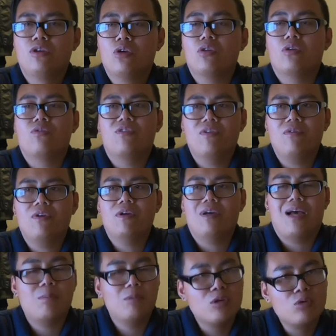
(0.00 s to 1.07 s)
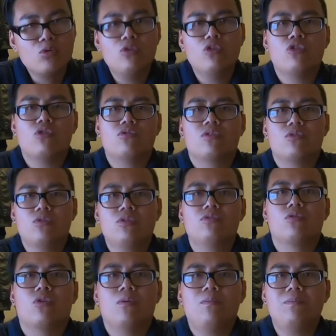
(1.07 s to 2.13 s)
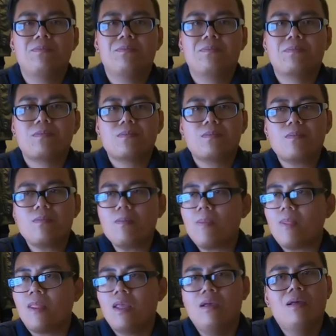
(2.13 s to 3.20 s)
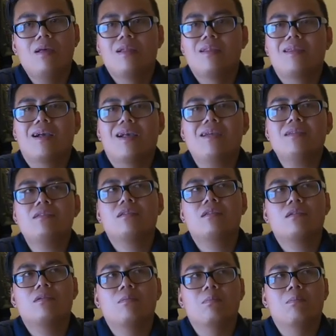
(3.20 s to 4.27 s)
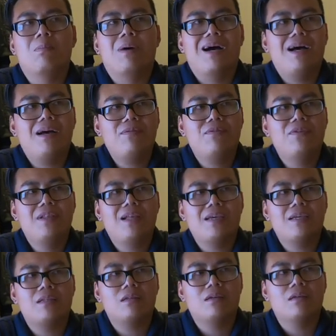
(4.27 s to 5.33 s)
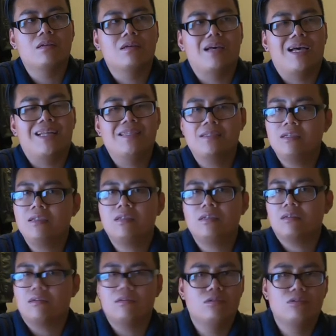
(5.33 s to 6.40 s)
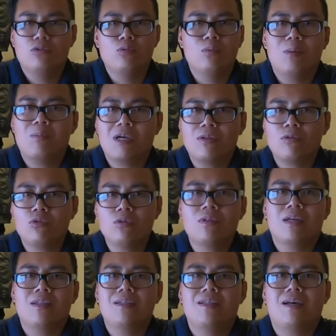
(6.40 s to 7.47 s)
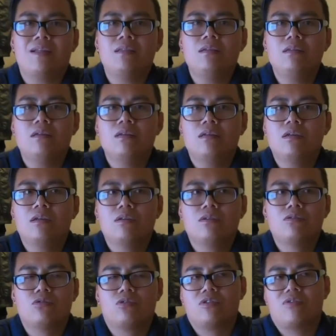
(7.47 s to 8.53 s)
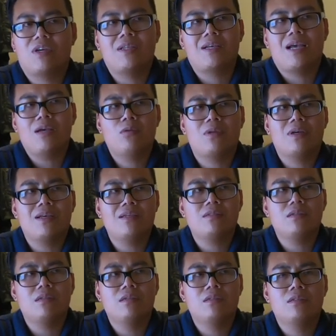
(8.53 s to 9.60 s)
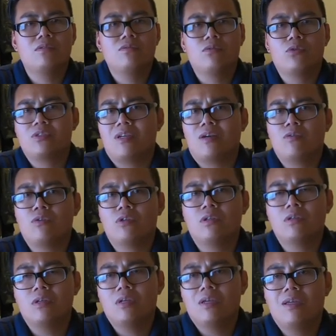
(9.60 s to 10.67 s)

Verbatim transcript: könnten auf jeden Fall, haben eine gute Chance durchzukommen. Der Rest, ein paar vielleicht äh, an sich, überhaupt keine guten Kandidaten. So zwei, drei und der Rest ist, wo ich sagen würde,